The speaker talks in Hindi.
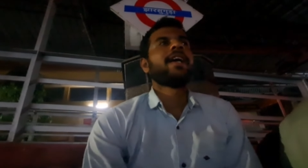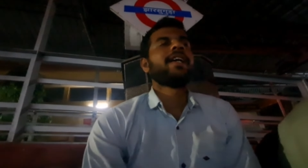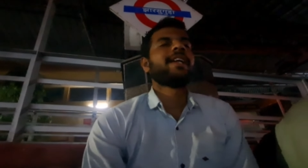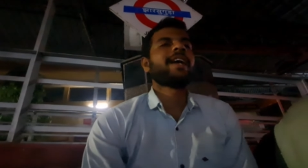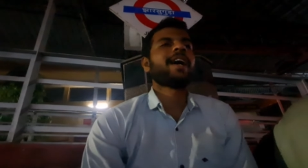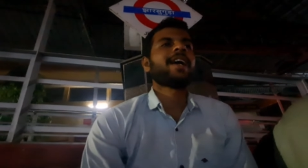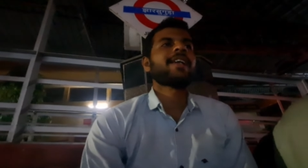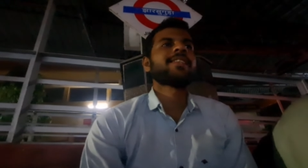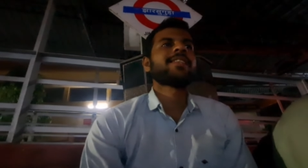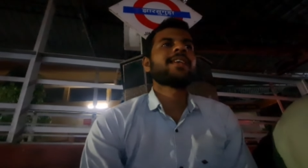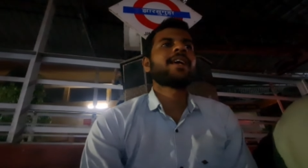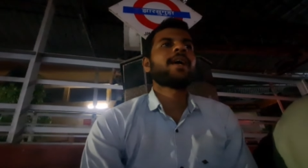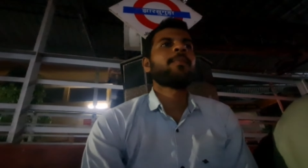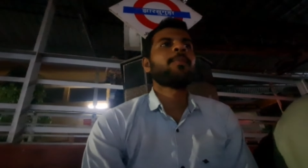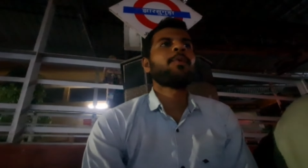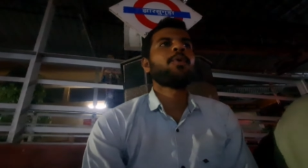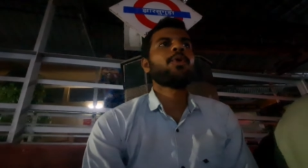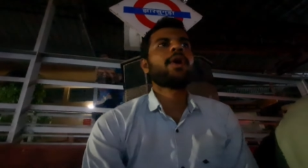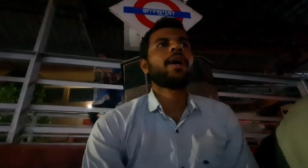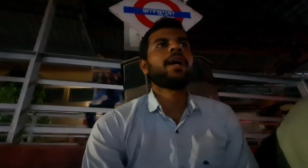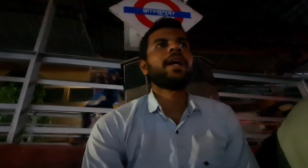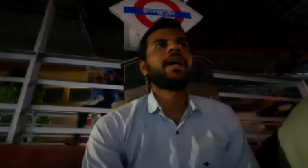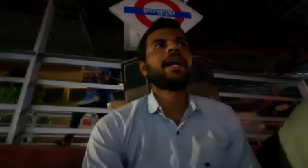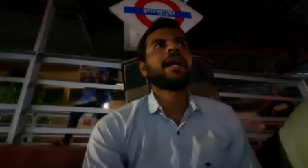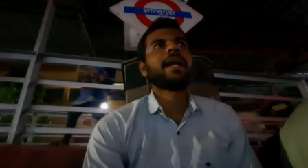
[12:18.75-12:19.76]
यहाँ से हम
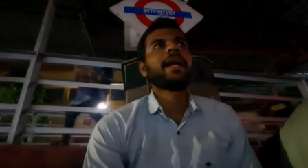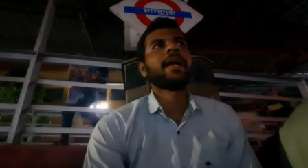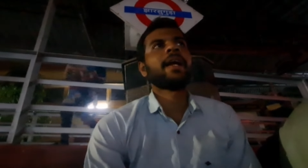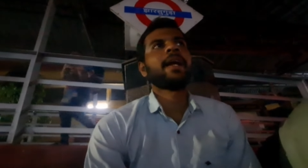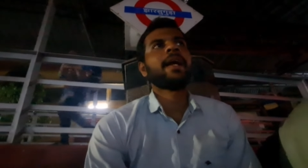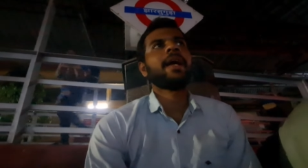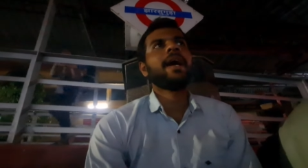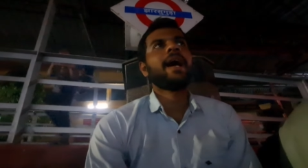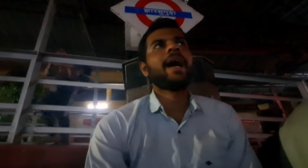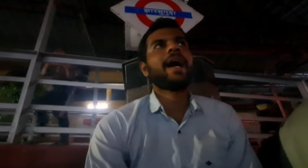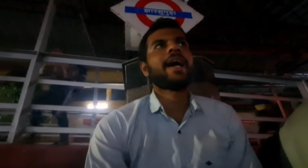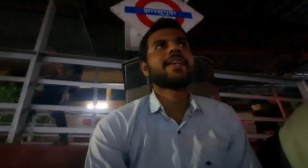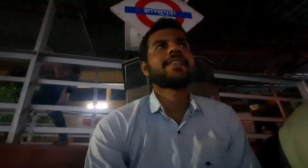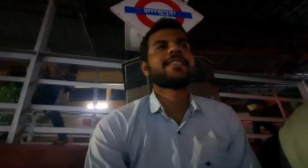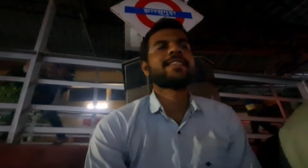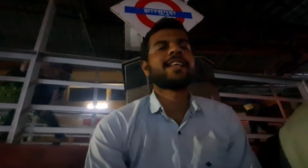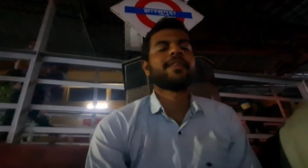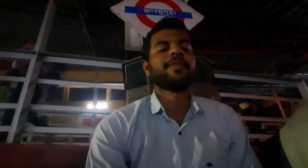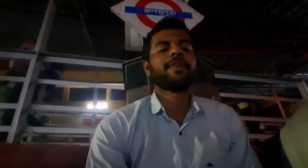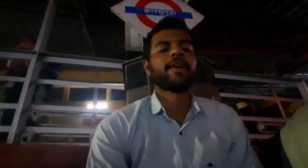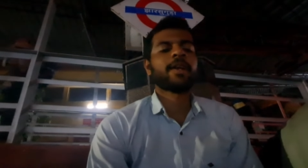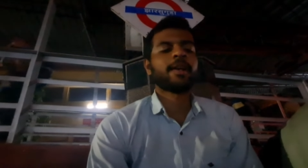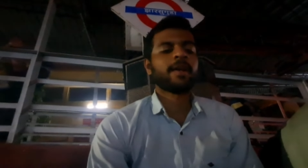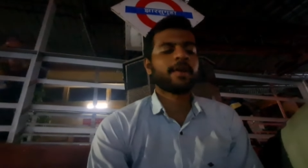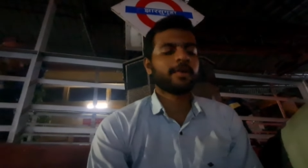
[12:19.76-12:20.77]
लोग का ट्रेन है एट
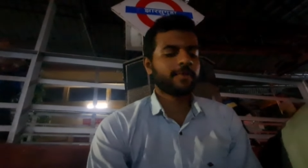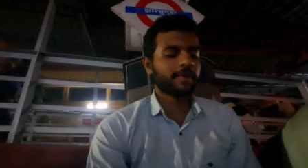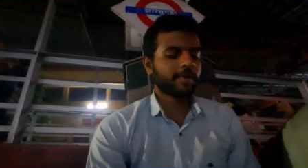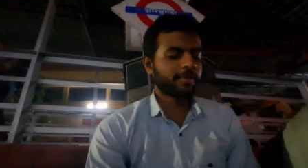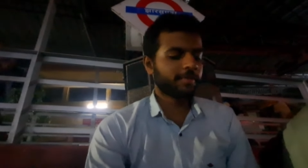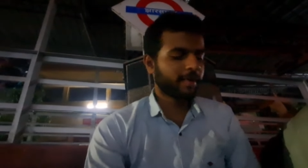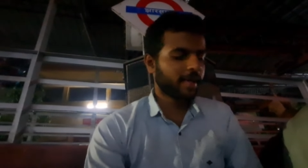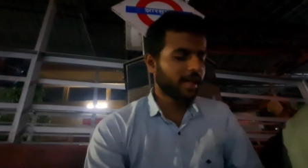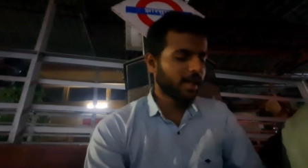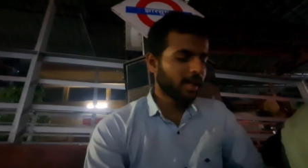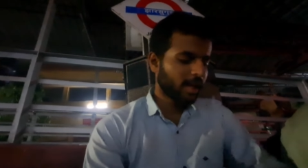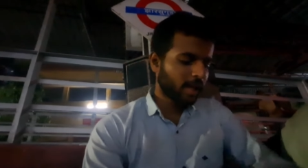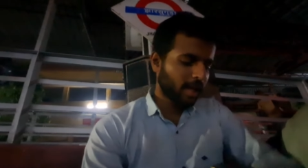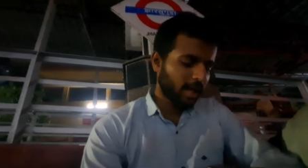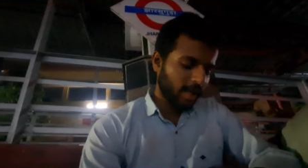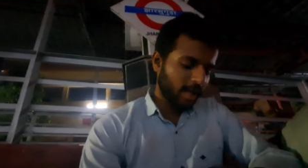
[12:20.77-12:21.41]
सेवन फिफ्टी